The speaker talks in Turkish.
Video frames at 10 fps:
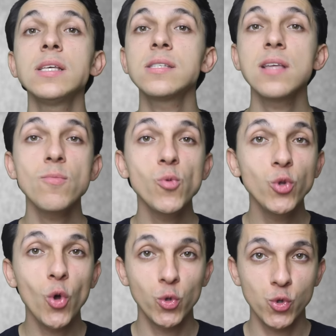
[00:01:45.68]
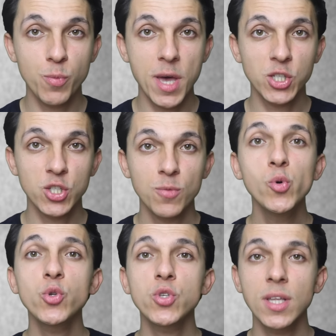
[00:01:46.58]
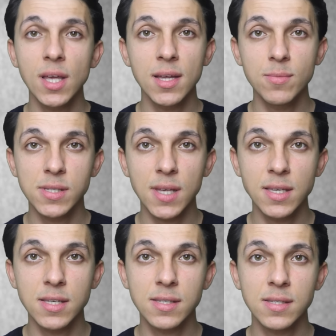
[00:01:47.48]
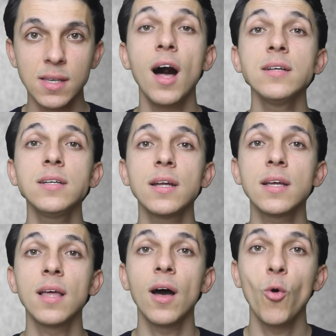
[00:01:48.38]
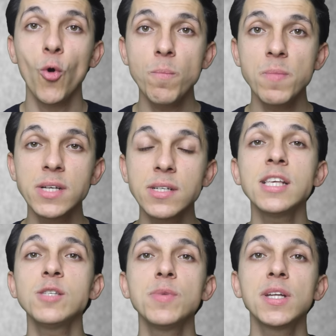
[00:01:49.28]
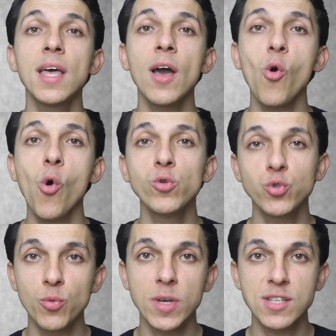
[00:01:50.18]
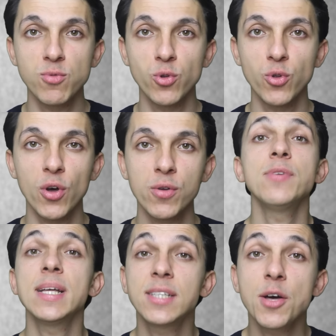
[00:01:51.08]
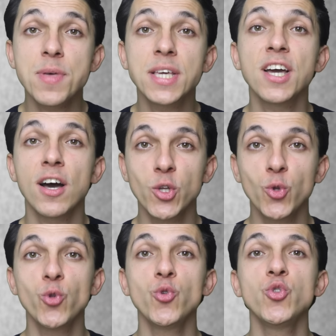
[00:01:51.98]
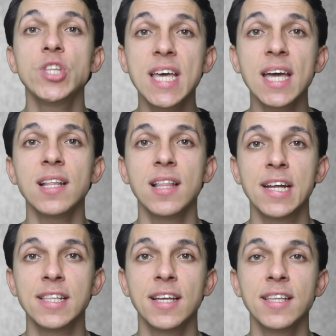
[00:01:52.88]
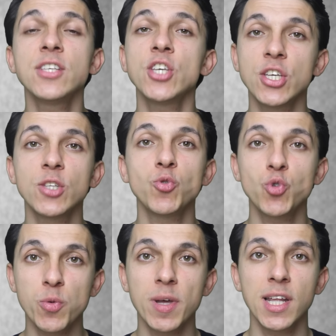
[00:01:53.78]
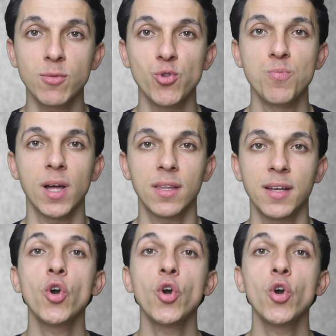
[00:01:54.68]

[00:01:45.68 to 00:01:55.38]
İstanbul'da 35, Bursa'da 28, Ankara'da 11, İzmir'de 10 şubesi bulunuyor. Ve tabii ki Anadolu'nun diğer illerinde de çeşitli şubeleri bulunmakta.